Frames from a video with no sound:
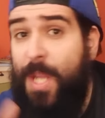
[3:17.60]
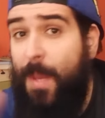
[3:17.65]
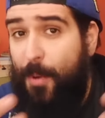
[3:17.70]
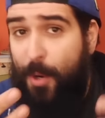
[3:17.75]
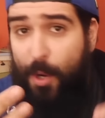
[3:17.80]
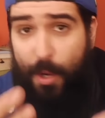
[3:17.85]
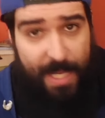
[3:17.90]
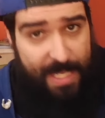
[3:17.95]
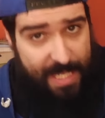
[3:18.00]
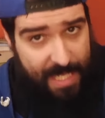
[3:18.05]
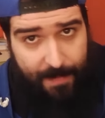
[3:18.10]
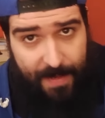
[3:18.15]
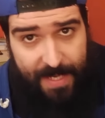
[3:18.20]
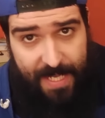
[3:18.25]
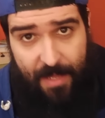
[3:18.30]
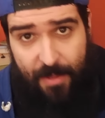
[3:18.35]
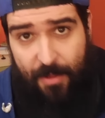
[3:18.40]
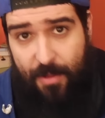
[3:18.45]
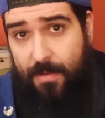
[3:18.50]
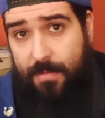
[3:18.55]
sé por lo que estás
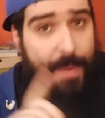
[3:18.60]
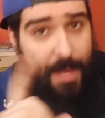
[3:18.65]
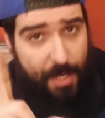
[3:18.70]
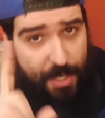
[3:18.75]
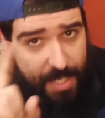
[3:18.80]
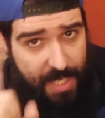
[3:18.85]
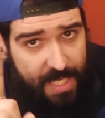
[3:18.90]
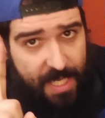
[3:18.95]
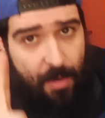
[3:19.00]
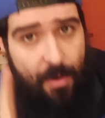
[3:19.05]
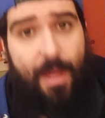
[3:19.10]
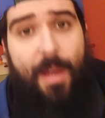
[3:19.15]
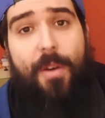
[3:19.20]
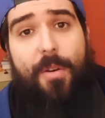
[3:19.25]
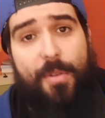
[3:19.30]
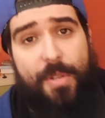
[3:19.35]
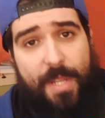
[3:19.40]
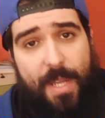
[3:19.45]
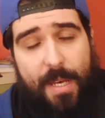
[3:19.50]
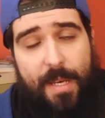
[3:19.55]
pasando, pero sí sé una
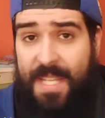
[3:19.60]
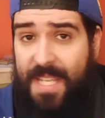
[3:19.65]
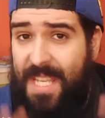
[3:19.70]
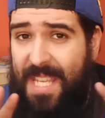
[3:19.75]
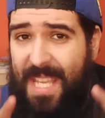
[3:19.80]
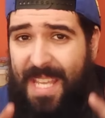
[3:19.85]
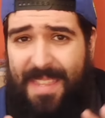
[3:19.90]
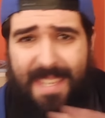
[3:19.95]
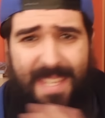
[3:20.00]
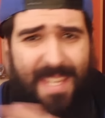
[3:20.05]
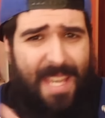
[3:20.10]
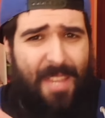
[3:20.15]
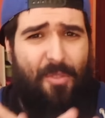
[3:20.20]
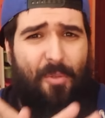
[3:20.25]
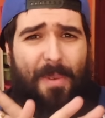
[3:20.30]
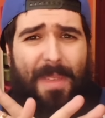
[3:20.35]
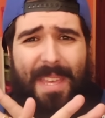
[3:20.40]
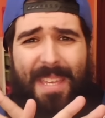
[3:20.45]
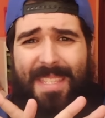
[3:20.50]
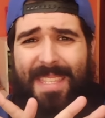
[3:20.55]
cosa. Si sientes que tu
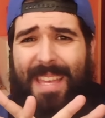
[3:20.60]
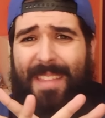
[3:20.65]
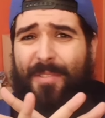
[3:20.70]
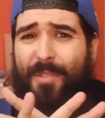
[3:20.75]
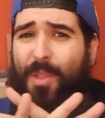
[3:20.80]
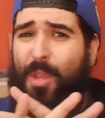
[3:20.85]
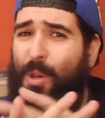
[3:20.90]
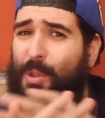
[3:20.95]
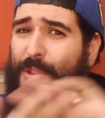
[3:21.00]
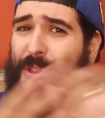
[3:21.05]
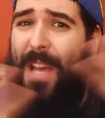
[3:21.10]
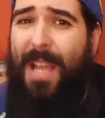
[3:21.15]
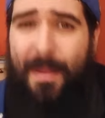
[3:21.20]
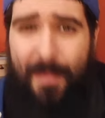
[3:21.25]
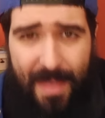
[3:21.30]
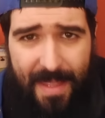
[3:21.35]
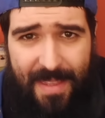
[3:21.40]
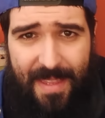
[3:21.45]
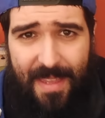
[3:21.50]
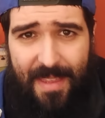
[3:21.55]
vida está
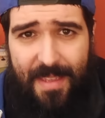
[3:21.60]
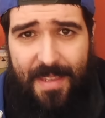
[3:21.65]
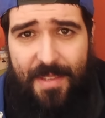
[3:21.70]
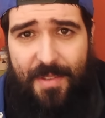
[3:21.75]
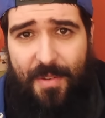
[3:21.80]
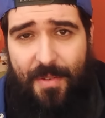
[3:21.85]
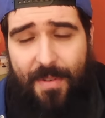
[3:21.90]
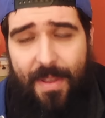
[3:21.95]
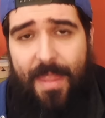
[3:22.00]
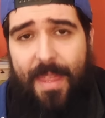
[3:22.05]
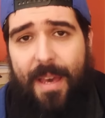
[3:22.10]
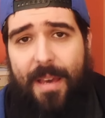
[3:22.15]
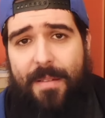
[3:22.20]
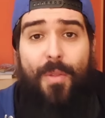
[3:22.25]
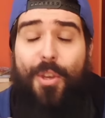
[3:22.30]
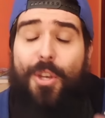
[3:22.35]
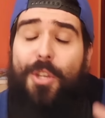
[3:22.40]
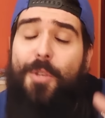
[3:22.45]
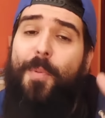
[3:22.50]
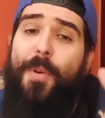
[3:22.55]
totalmente destruida,
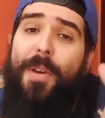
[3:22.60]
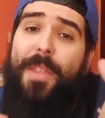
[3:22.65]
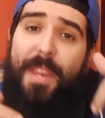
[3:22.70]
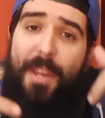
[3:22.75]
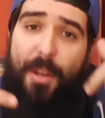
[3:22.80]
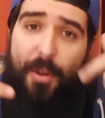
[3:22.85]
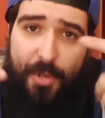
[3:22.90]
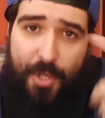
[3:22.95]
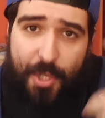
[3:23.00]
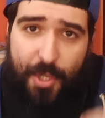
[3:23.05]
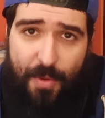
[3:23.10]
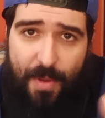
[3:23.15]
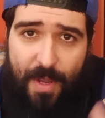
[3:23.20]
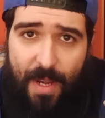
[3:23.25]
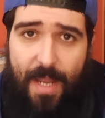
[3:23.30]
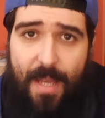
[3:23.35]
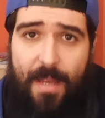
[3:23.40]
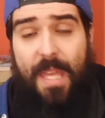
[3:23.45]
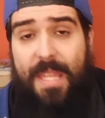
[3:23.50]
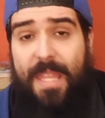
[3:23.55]
Dios puede
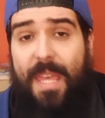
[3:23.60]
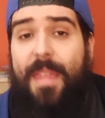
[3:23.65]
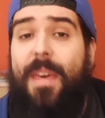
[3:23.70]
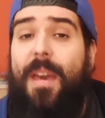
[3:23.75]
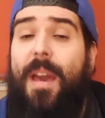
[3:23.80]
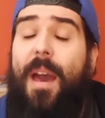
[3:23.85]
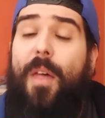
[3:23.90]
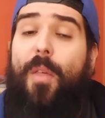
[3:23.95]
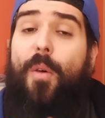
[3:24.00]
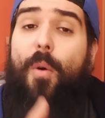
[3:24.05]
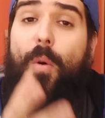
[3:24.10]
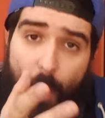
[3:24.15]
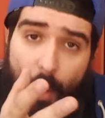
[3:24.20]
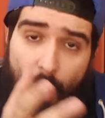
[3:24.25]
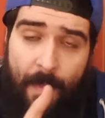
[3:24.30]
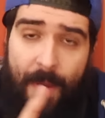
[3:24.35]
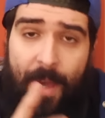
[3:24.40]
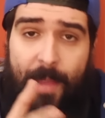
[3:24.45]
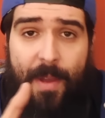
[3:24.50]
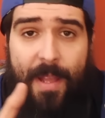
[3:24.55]
reconstruirla y te ha dejado
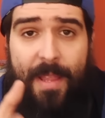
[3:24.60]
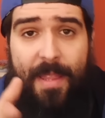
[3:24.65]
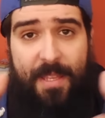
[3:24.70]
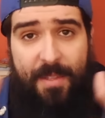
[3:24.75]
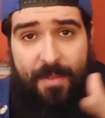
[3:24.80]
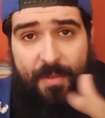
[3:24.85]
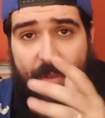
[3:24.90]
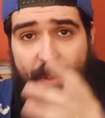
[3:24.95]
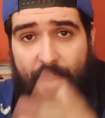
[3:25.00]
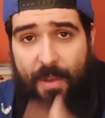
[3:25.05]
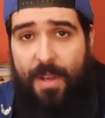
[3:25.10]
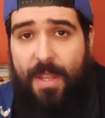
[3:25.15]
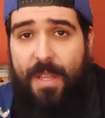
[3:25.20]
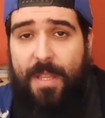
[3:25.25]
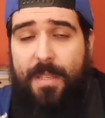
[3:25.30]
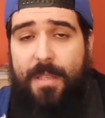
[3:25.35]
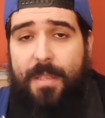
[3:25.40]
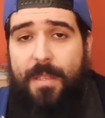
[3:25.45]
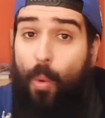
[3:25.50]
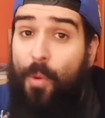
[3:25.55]
un manual de
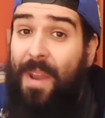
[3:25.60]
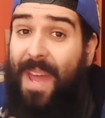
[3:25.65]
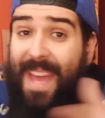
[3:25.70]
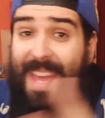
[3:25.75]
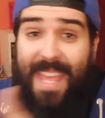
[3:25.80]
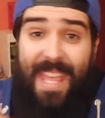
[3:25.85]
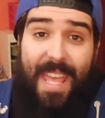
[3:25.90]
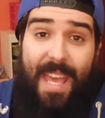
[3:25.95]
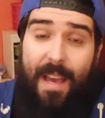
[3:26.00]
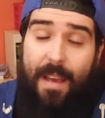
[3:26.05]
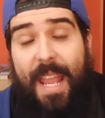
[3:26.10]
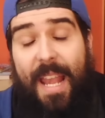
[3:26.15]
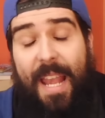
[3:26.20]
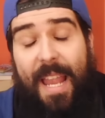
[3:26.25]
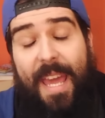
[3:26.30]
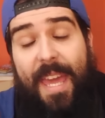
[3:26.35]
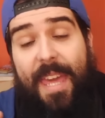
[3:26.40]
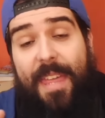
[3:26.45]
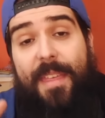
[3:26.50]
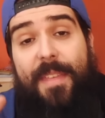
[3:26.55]
instrucciones, una guía en
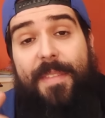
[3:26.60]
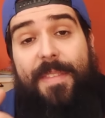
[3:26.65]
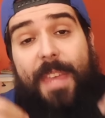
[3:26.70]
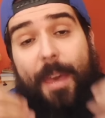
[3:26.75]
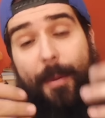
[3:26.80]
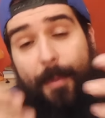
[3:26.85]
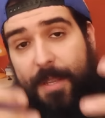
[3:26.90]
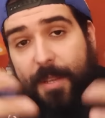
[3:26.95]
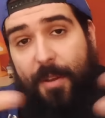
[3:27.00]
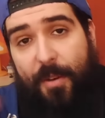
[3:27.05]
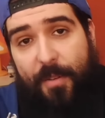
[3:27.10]
la que debes